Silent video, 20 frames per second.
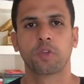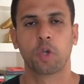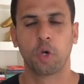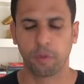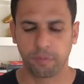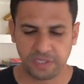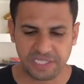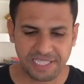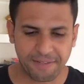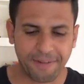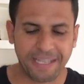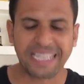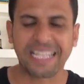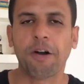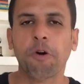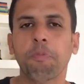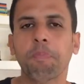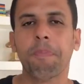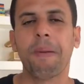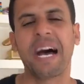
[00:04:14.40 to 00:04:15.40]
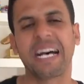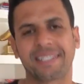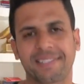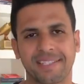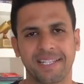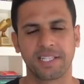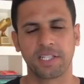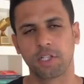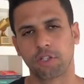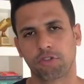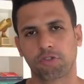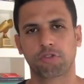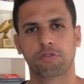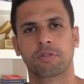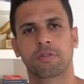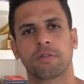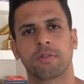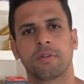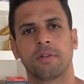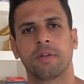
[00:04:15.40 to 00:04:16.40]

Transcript: Ou você vai dar um basta nisso?